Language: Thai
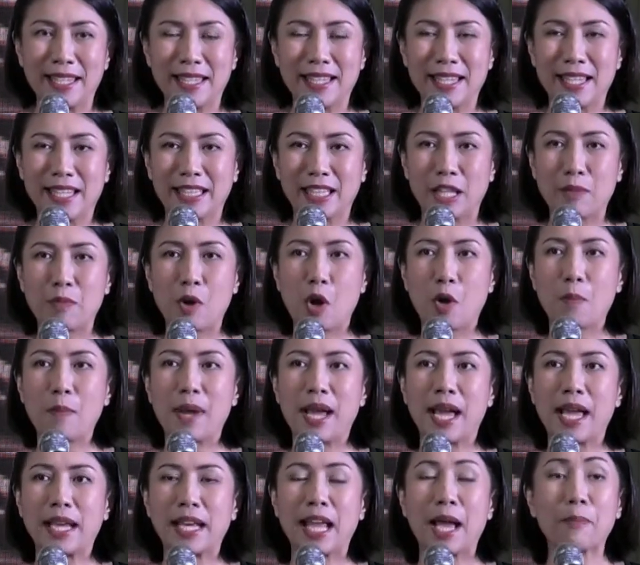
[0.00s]
แต่พอมา
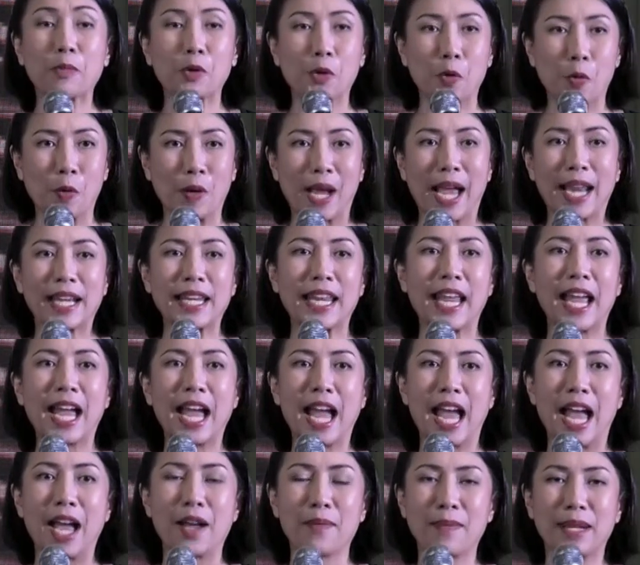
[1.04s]
ทำโครงการนี้
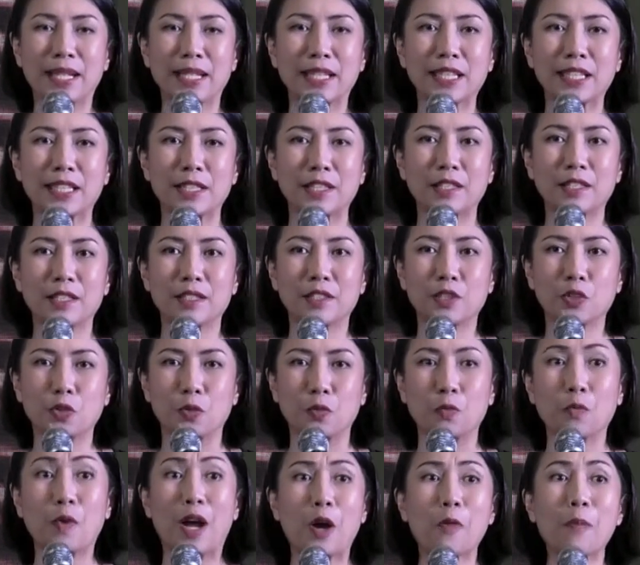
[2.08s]
ค่ะมันเกิดจุด
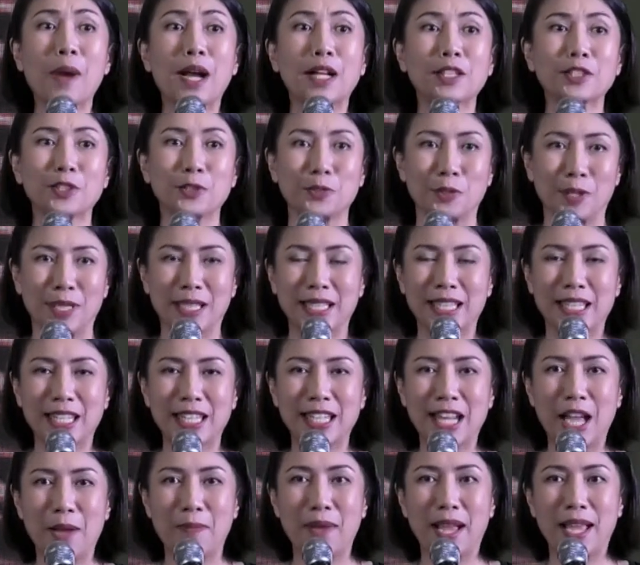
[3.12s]
ว้าวบางจุดที่
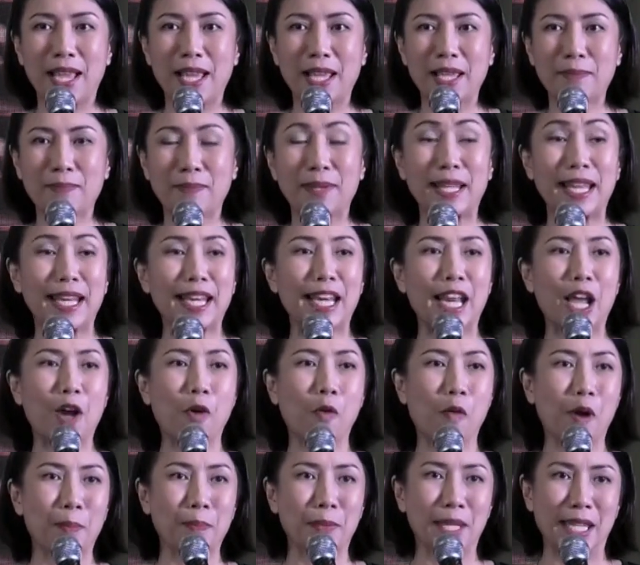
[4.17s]
ทำให้เปลี่ยนแนว
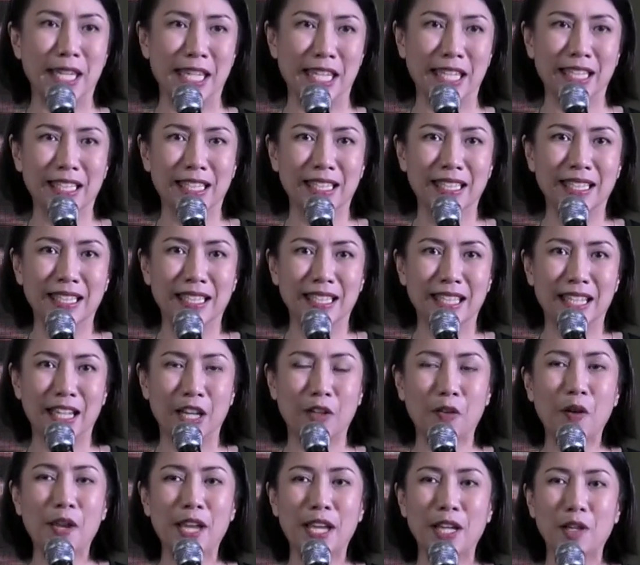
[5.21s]
ความคิดเรา
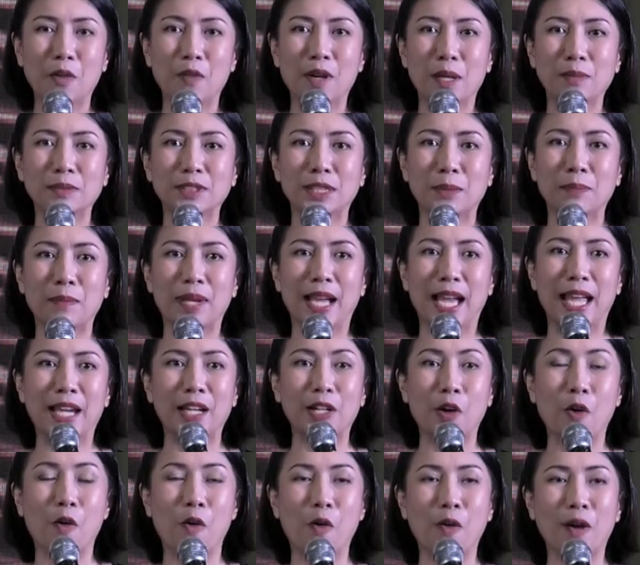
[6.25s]
ก็เห็นความสำคัญ
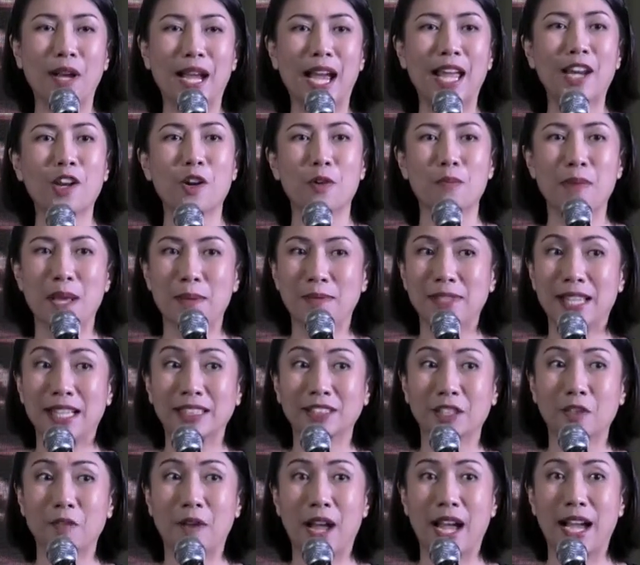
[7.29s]
ของการออกแบบแสงส
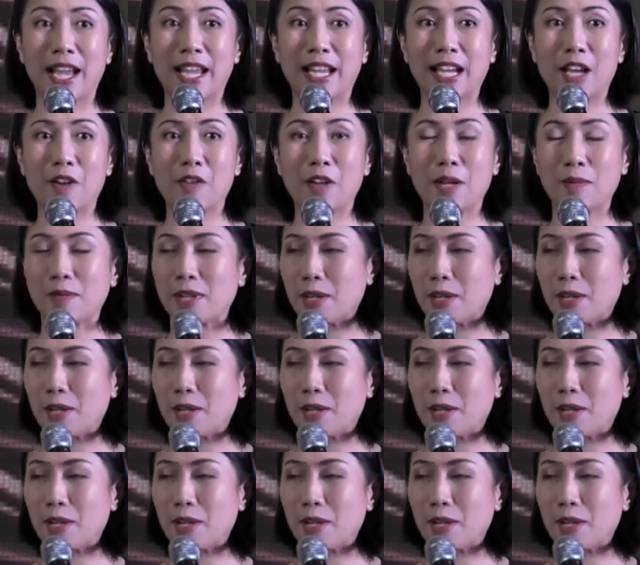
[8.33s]
ว่างให้เข้ากับธรรม